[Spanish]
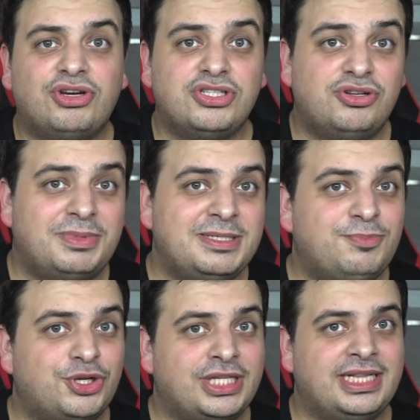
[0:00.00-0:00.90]
eso es lo más
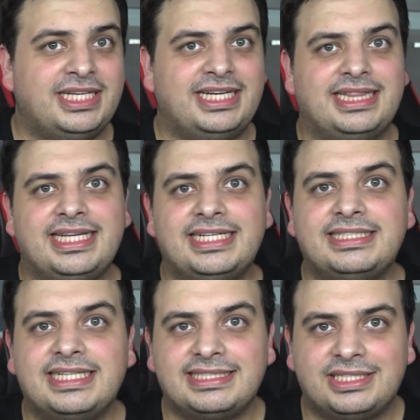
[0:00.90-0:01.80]
importante que tienes
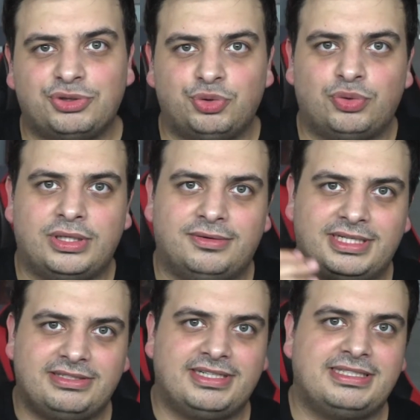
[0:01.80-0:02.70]
que hacer tú cuando
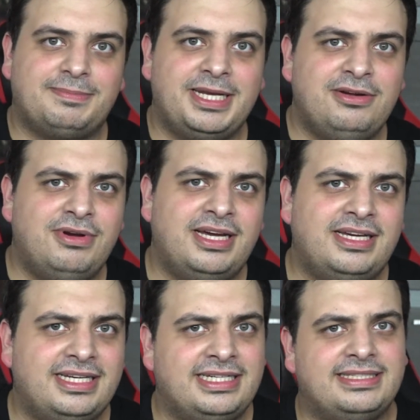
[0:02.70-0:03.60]
vayas a ver esta película,
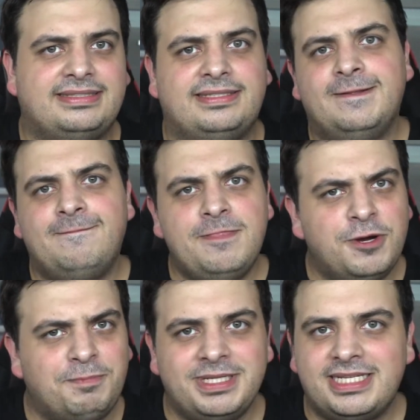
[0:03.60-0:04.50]
es
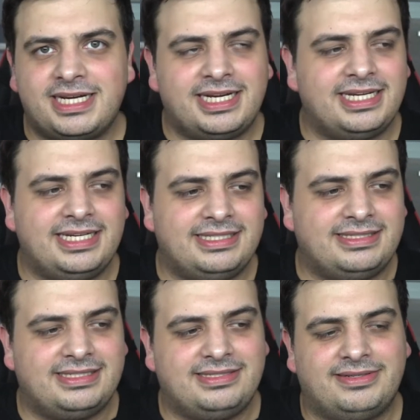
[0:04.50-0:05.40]
no pensar que
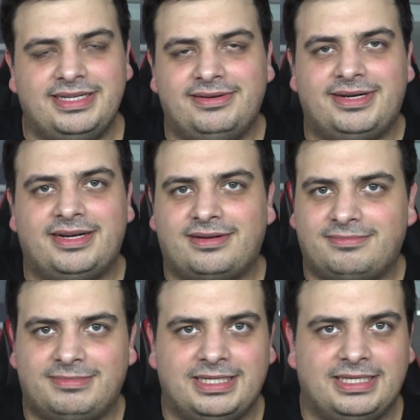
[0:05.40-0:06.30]
esta se va a llevar
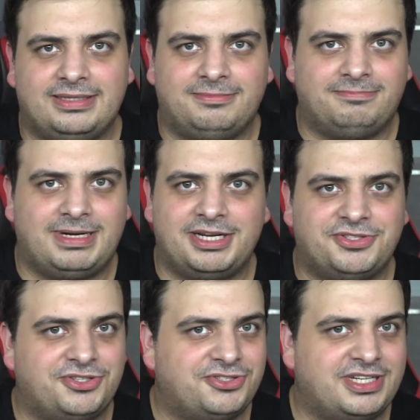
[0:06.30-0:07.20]
eh,
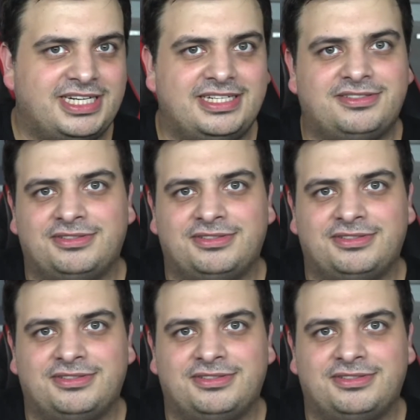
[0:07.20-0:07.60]
varios Oscars